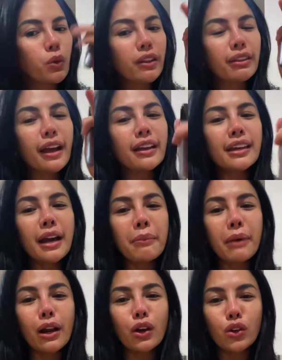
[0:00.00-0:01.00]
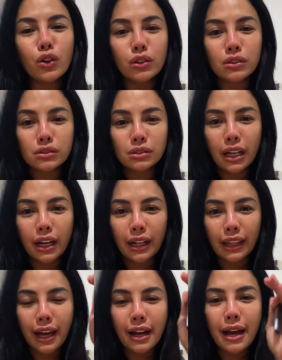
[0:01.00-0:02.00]
gue tanya sama lu yang
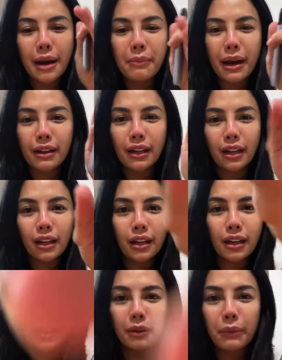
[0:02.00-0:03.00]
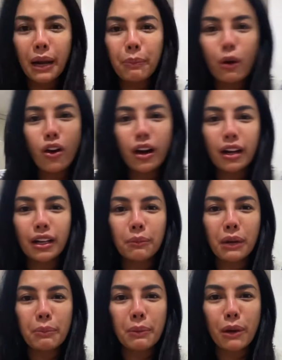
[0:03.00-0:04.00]
ngerti agama nih berapa orang
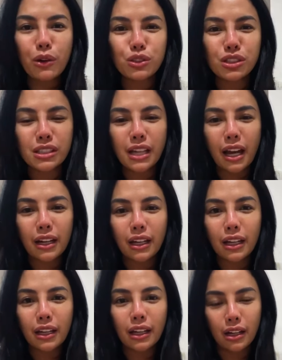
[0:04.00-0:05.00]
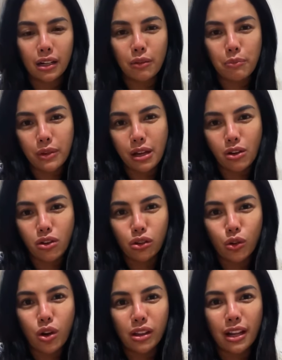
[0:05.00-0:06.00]
nih berapa manusia nih yang yang
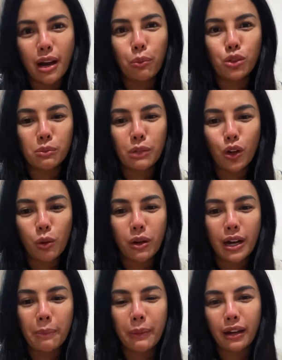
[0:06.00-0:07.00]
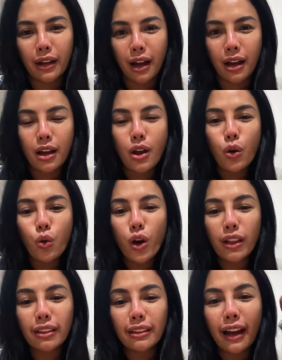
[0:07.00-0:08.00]
nonton gue 39,8 k
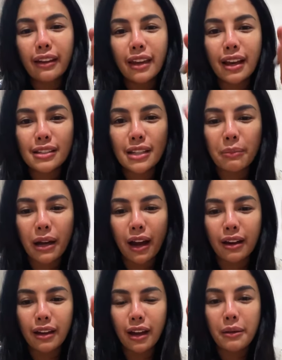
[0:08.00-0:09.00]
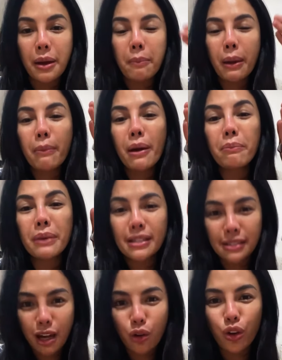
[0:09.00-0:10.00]
gue tanya sama kalian memang
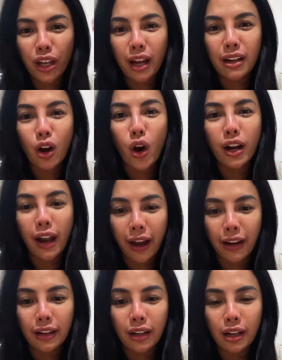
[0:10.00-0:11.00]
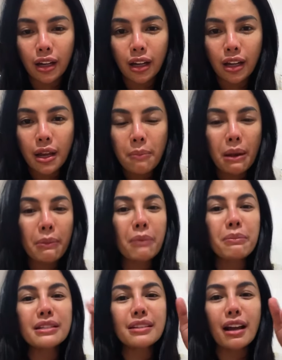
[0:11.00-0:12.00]
bisa rukiah di online
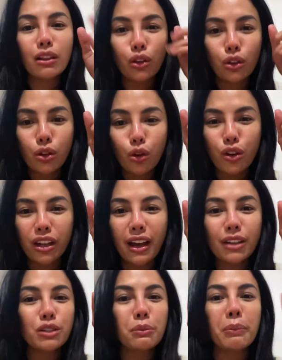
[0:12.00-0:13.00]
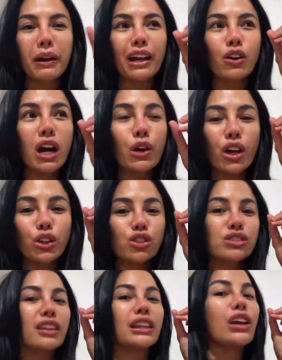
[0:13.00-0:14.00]
memang bisa rukiah cuma pakai doa doa
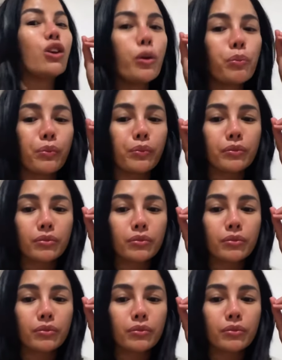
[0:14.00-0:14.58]
terus ditiup